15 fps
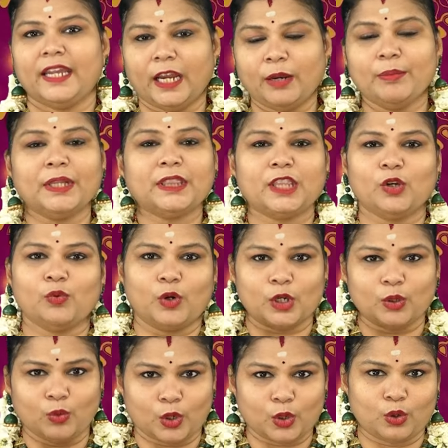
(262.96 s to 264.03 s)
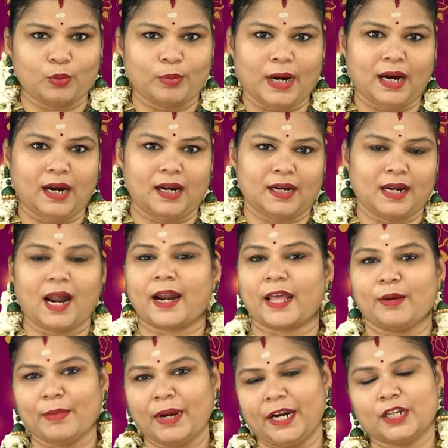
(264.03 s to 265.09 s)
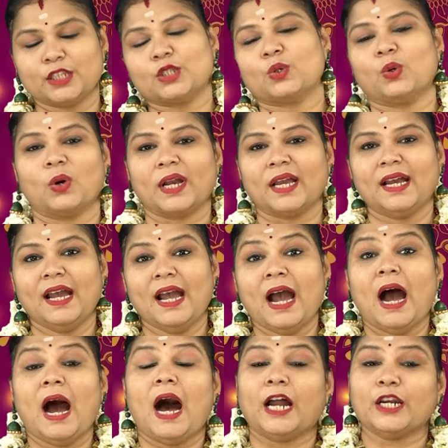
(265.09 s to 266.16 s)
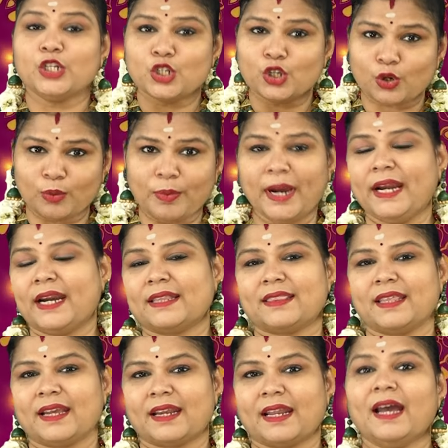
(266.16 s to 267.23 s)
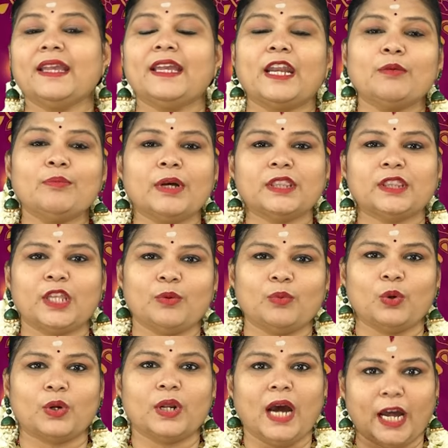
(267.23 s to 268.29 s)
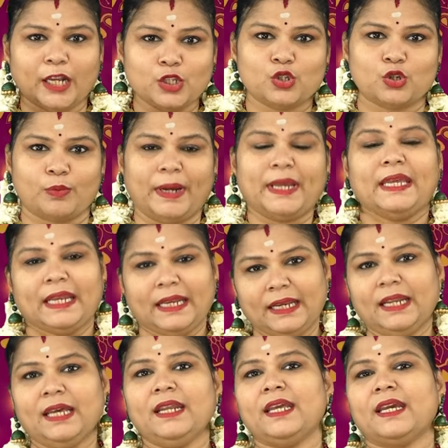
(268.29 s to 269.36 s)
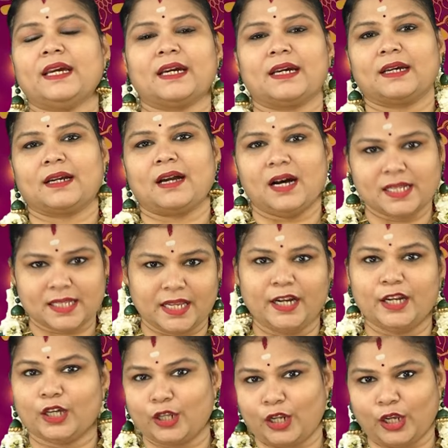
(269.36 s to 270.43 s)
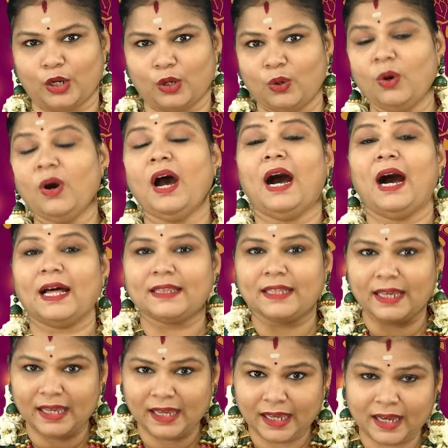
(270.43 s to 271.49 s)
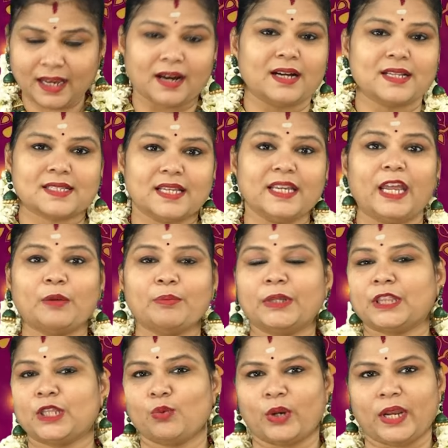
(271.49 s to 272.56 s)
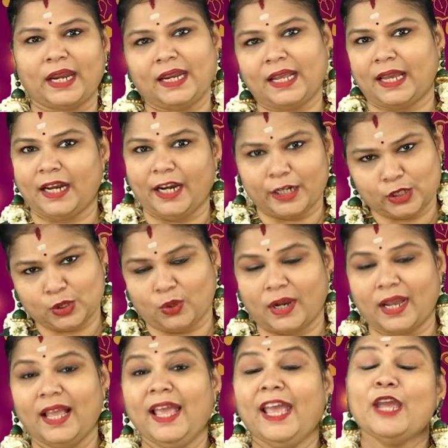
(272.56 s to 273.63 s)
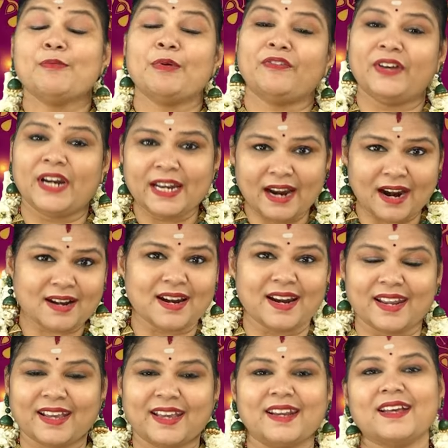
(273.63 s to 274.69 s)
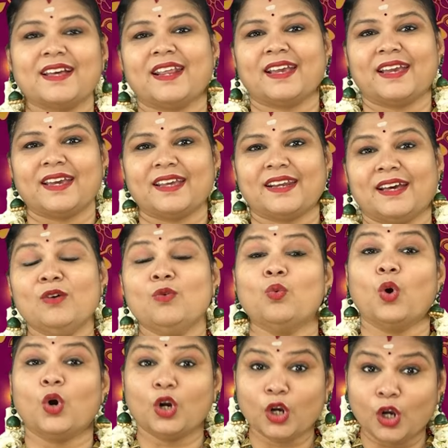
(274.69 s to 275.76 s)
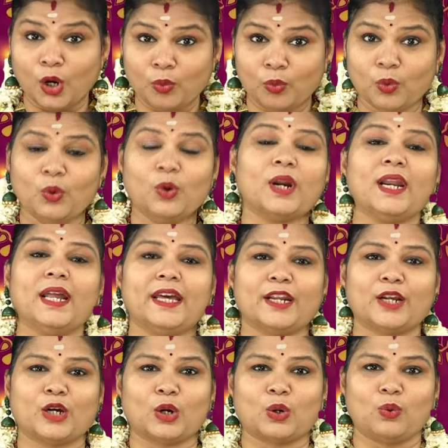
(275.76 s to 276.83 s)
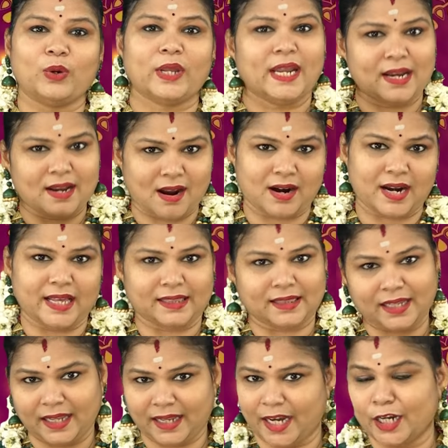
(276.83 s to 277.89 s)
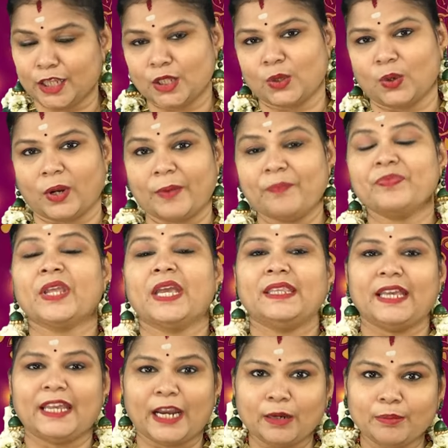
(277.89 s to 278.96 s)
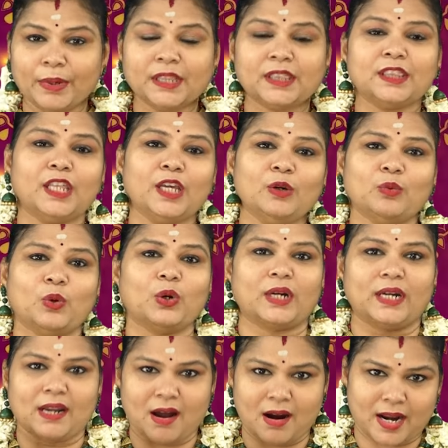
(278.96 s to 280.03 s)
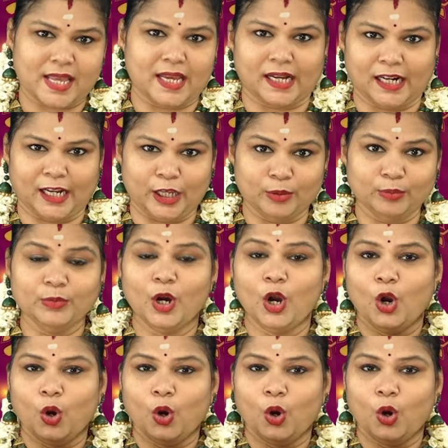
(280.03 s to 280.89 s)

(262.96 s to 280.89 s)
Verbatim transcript: எண்பத்தி ஒரு ஒரு ரூபா நாணயமாக எடுத்துக்கோங்க அஞ்சு ரூபாய் எடுத்தீங்கன்னா எண்பத்தி ஒரு அஞ்சு ரூபாய் என்ன நீங்கள் காசு எடுக்கிறீங்களோ அதே காசு எண்பத்தி ஒரு எண்ணிக்கையில் எடுத்துக்கோங்க இப்போ வெளிநாட்டில் நீங்கள் இருக்கிறீங்கன்னா உங்கள் ஊரில் இருக்கக்கூடிய நாணயத்தை நீங்கள் எடுத்துக்கோங்க இந்த எண்பத்தி ஒரு நாணயங்களையும்